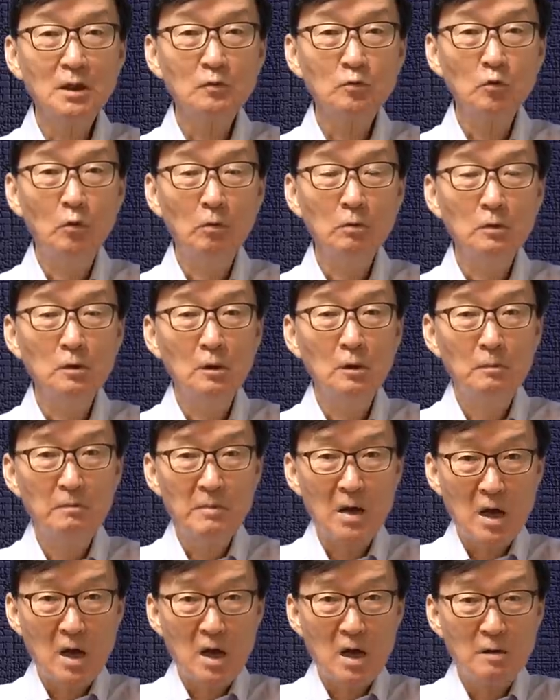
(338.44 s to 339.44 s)
돈을
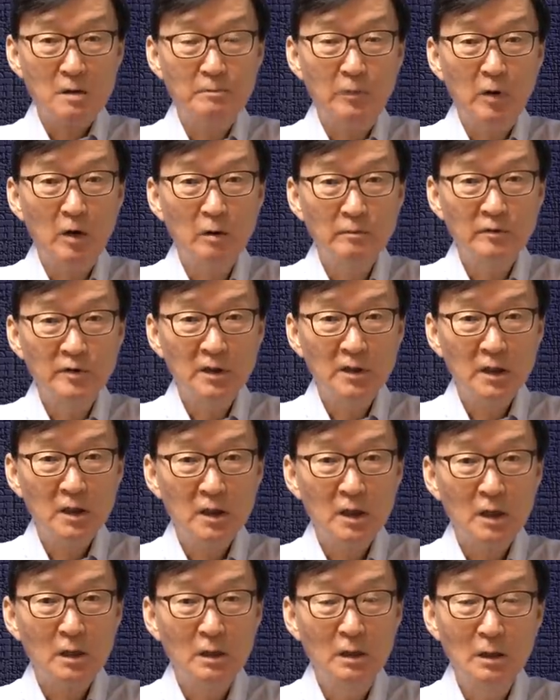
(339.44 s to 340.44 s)
막
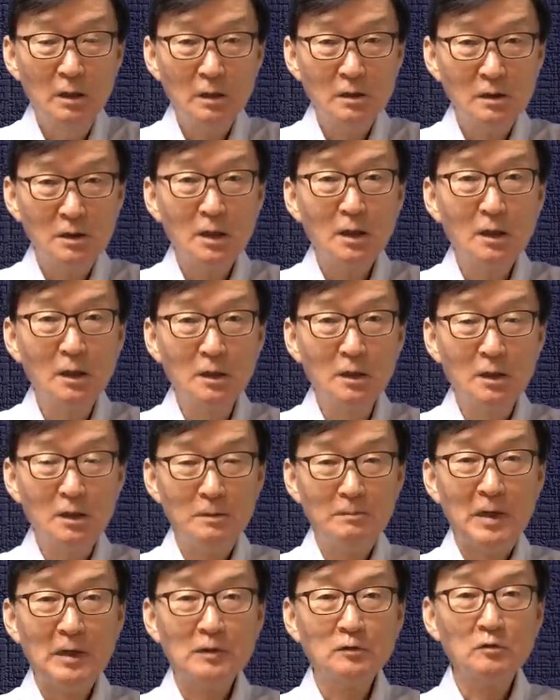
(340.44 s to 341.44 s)
퍼부니까 그냥
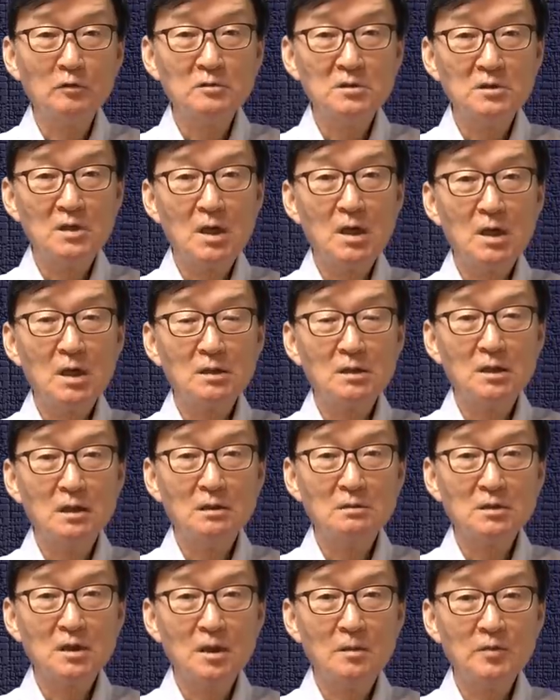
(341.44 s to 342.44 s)
반도체
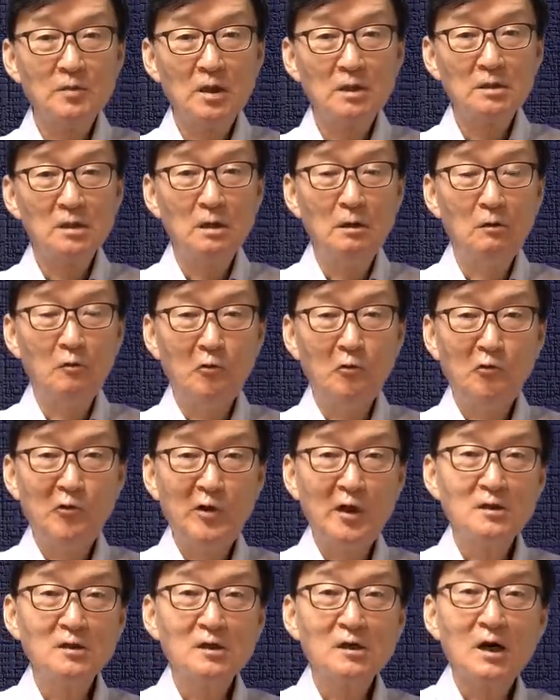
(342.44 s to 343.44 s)
하겠다는 사람들한테는
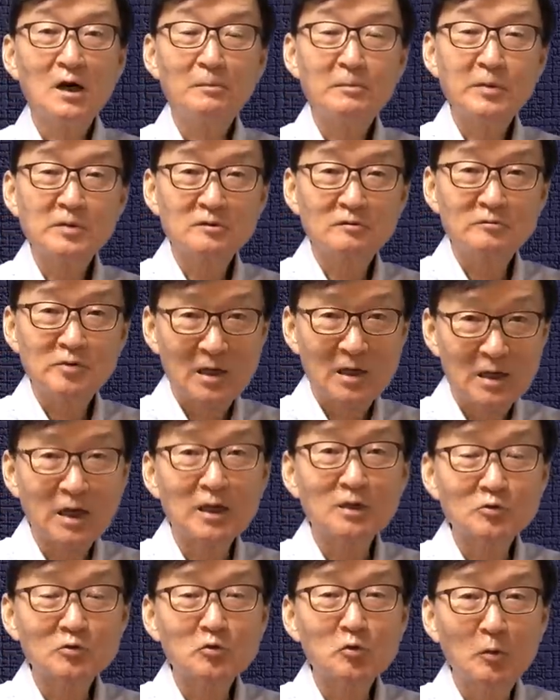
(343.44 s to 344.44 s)
레드카펫을 쫙
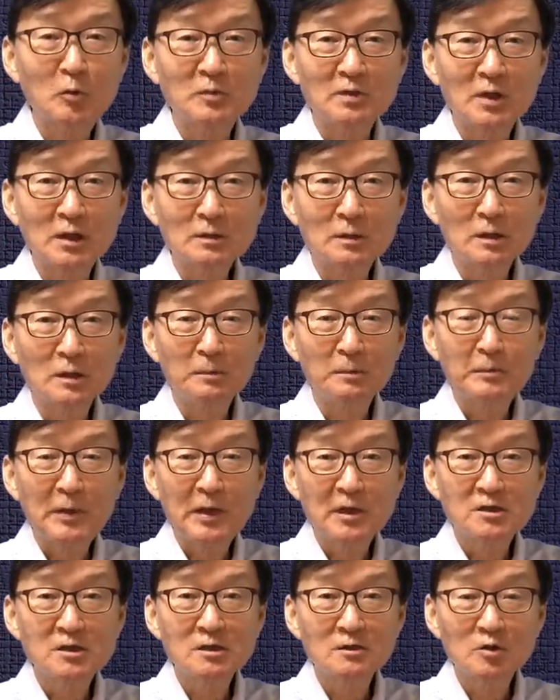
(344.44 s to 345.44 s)
깔아준 겁니다. 이
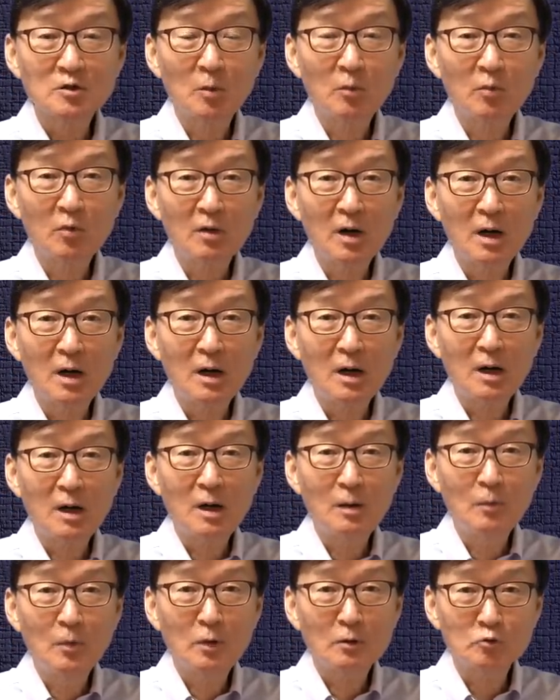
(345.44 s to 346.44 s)
베이징
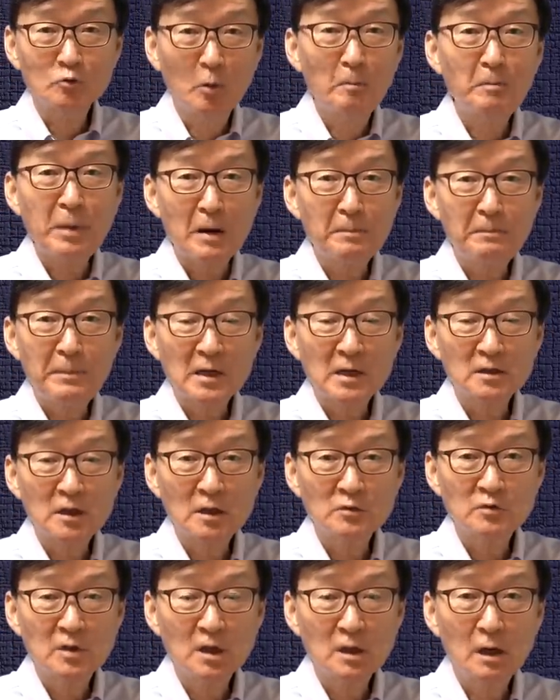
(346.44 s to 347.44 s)
정부가 뭐 돈 팍팍
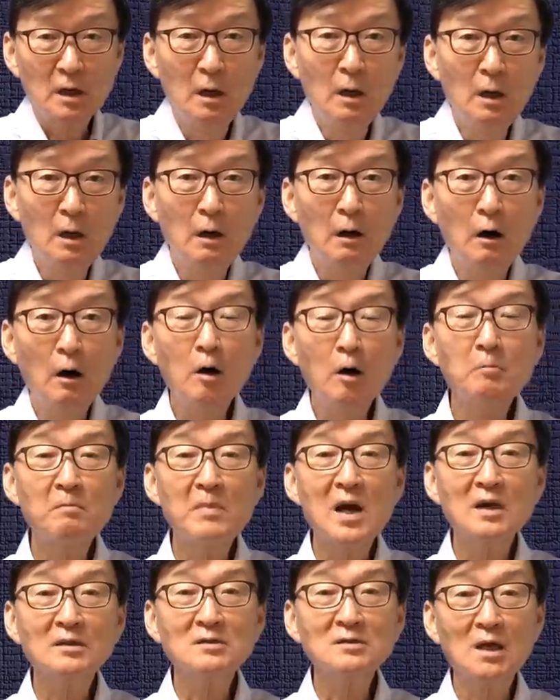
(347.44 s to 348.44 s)
대주니까
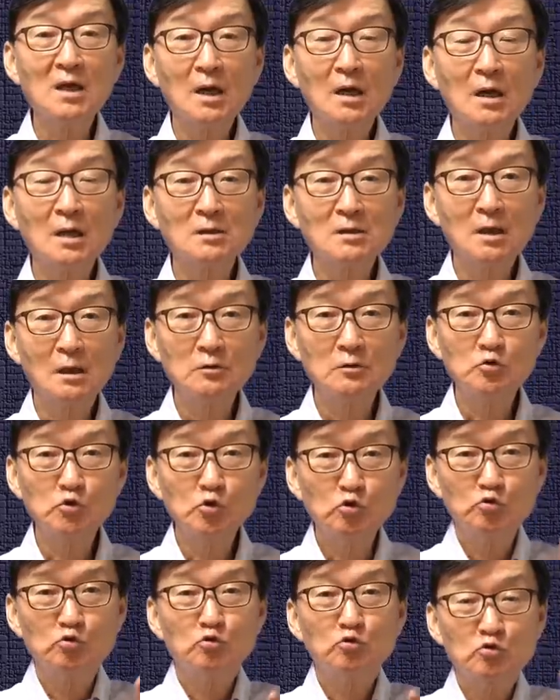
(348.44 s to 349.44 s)
엉망장자가
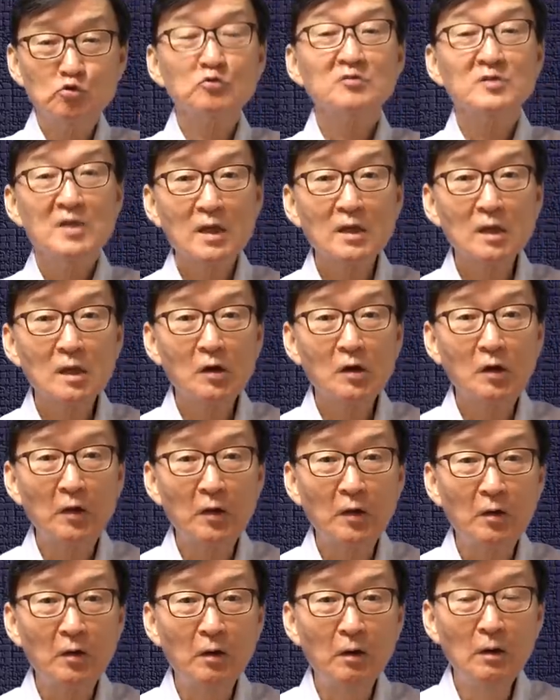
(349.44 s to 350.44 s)
쑥쑥쑥 생긴
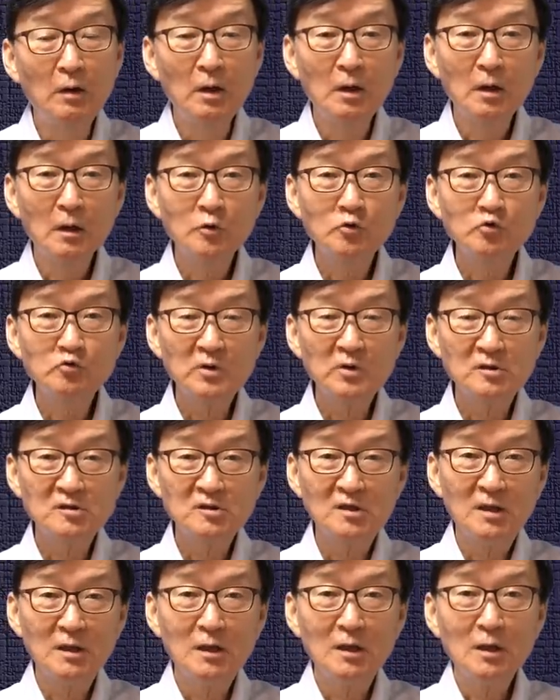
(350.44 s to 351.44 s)
거예요. 그 중에
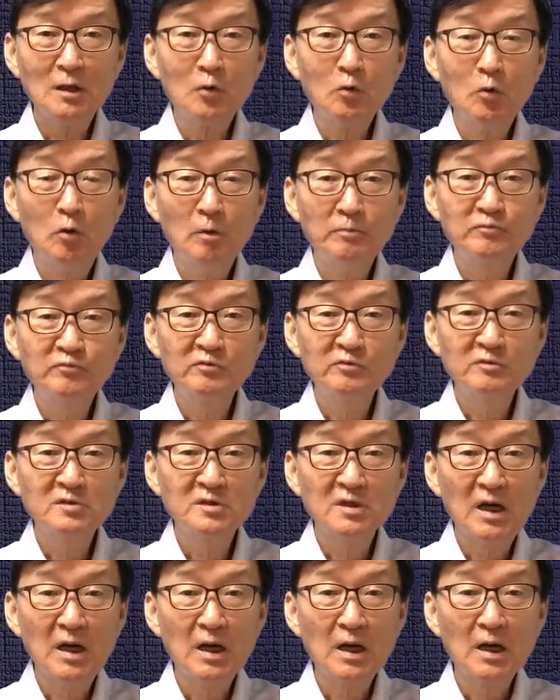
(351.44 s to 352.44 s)
최고
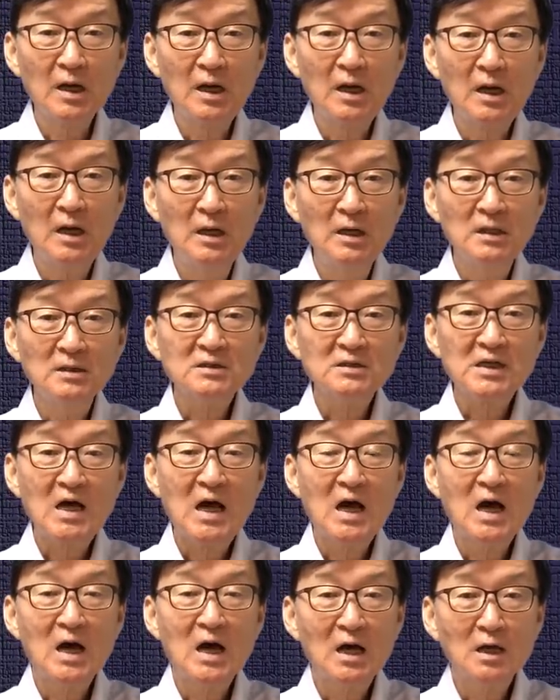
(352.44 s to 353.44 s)
부자가
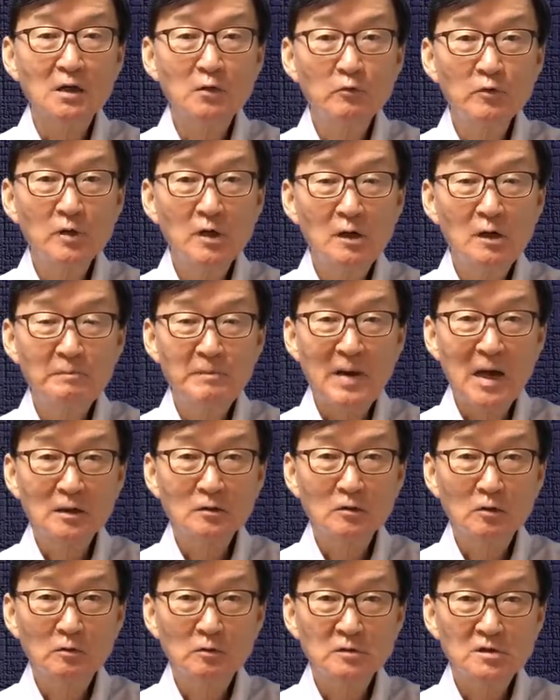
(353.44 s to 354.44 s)
상하이 윌
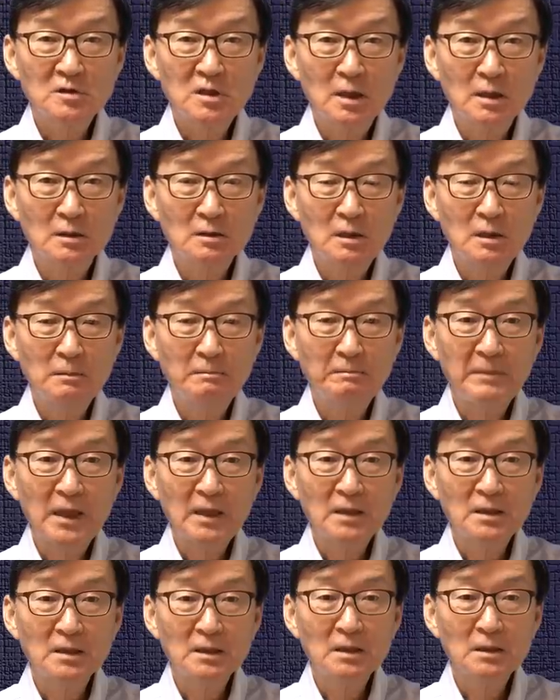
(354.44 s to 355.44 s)
반도체를
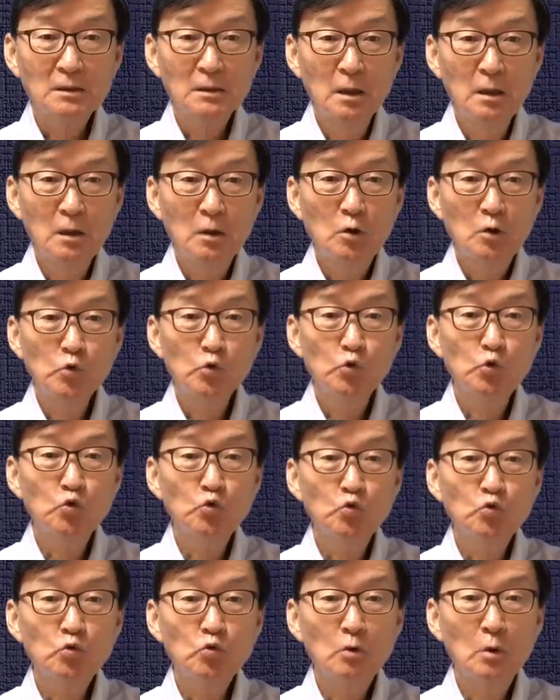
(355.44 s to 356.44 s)
만든
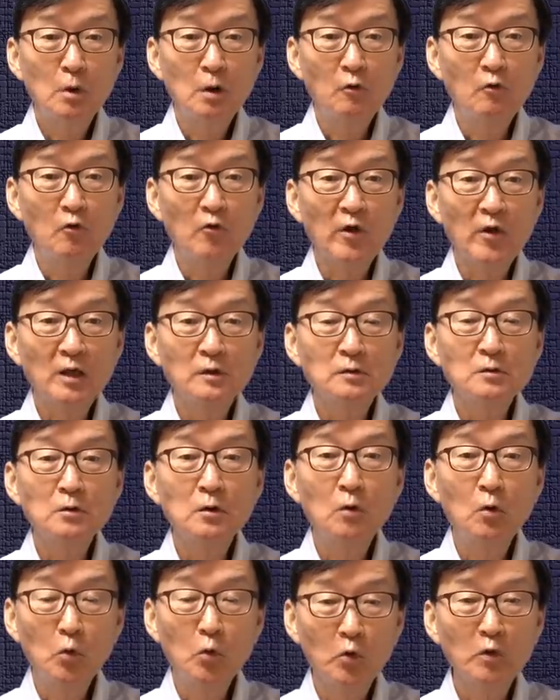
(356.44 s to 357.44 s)
유
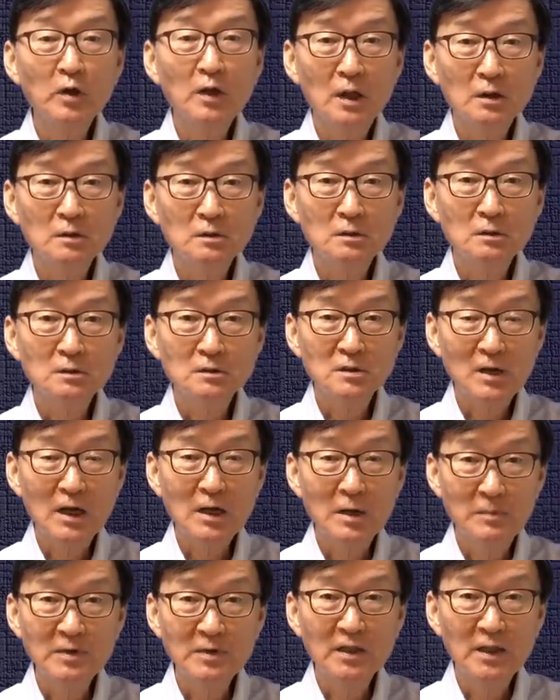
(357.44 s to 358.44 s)
렌롱이라는
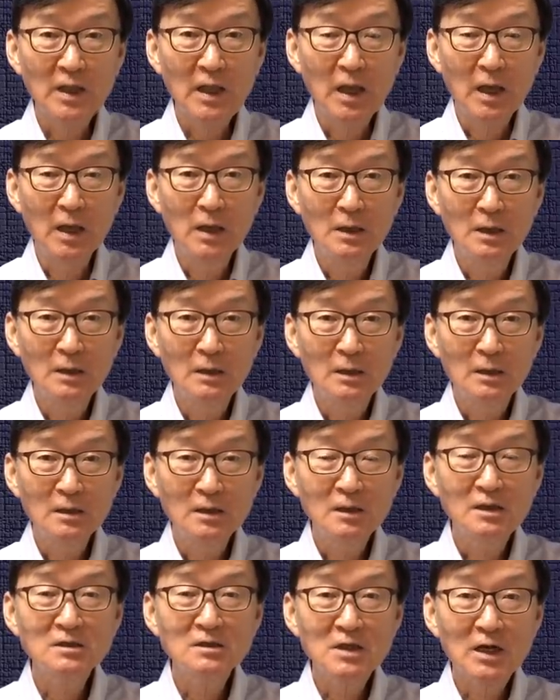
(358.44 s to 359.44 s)
사람인데
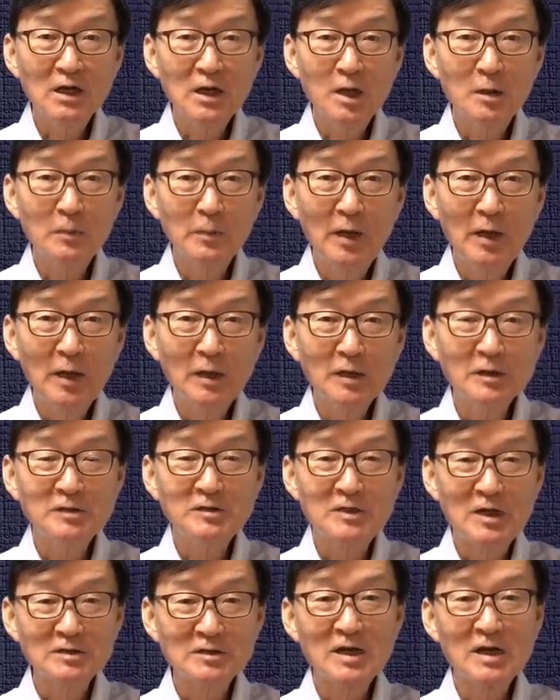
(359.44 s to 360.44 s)
이 사람의
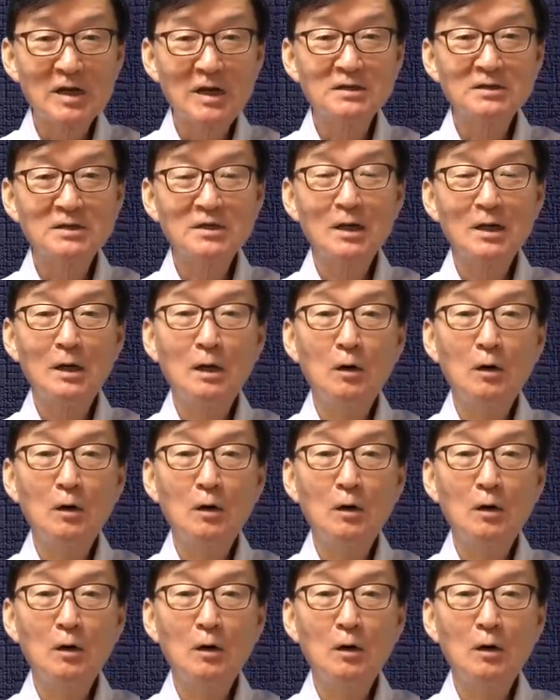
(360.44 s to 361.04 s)
재산 가치가